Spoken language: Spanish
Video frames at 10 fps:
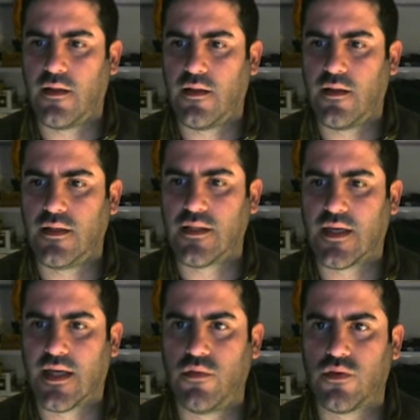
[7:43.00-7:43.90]
y
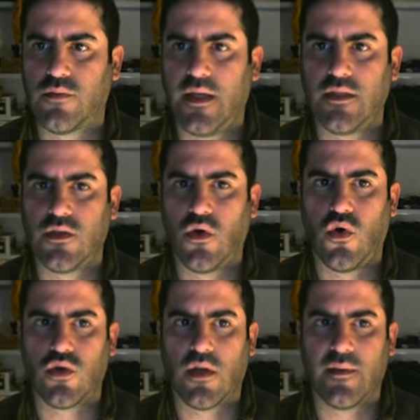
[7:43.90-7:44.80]
sacamos, ¿veis?
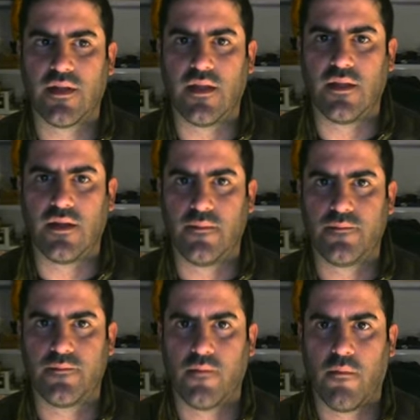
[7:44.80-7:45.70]
Otra ventanita
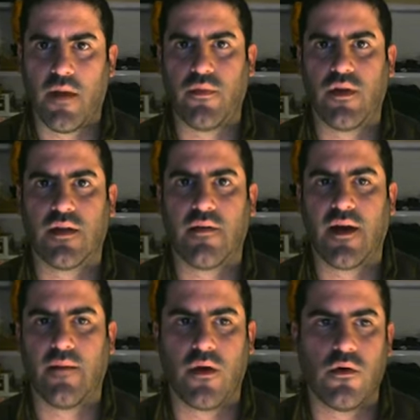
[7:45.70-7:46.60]
para poder
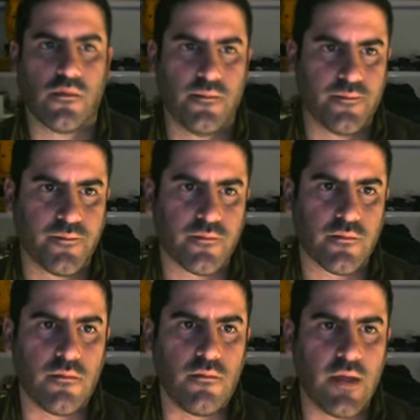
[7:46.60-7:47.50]
trabajar mejor.
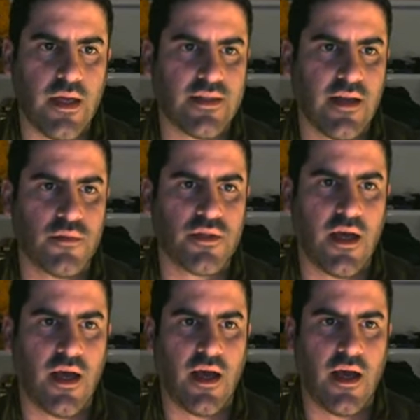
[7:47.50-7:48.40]
Esta la vamos
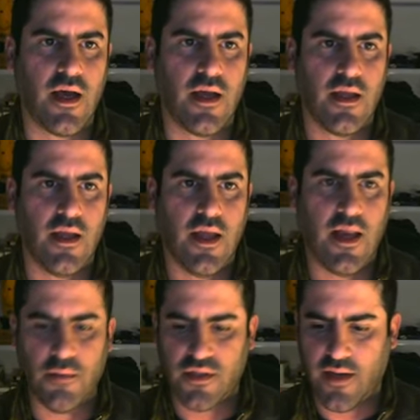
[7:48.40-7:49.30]
a,
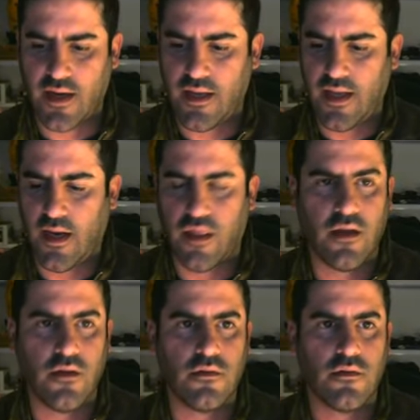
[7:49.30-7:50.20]
le vamos a dar aquí al
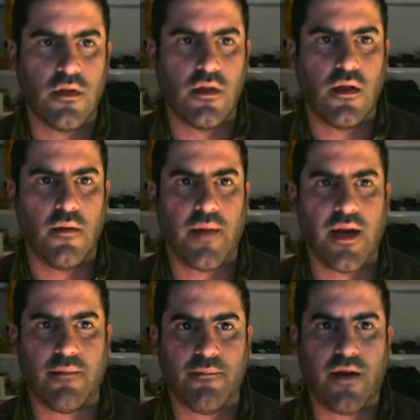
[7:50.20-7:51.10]
cero
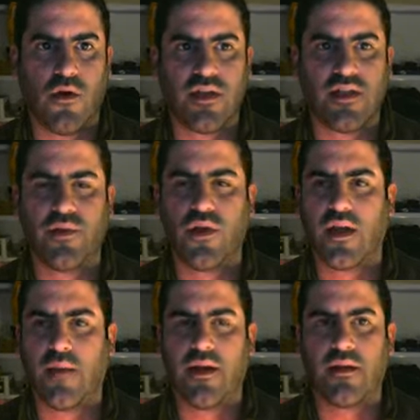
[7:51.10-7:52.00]
para ver lo que está viendo la
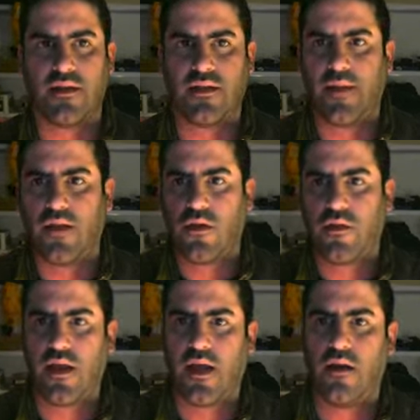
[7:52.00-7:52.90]
cámara, que está mirando
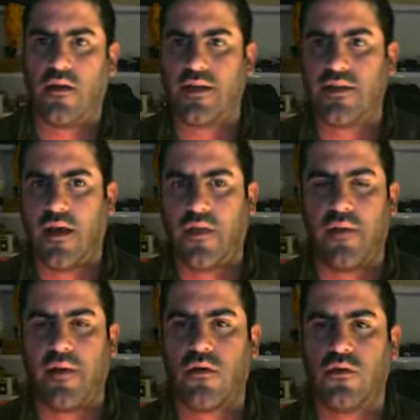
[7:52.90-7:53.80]
hacia,
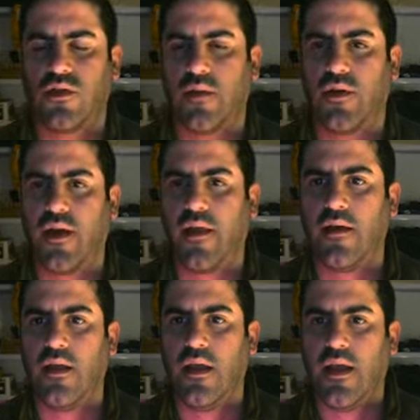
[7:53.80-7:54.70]
hacia, abajo, no está viendo
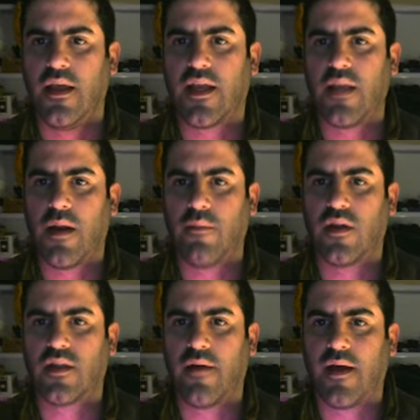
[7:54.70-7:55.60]
nada, y aquí para
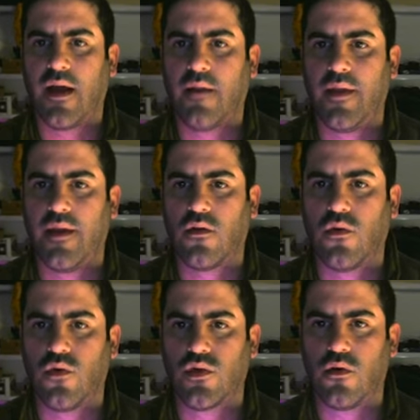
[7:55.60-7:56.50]
poder trabajar bien
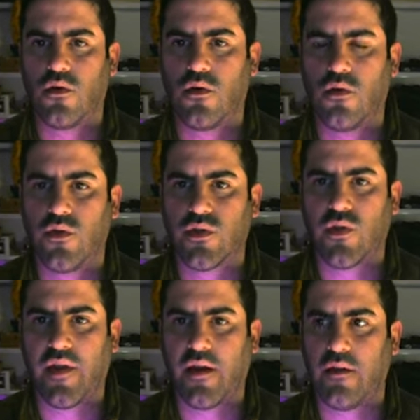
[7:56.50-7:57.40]
con nuestro, nuestro
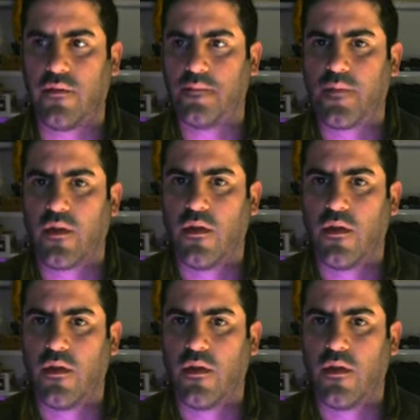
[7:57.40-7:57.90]
escenario.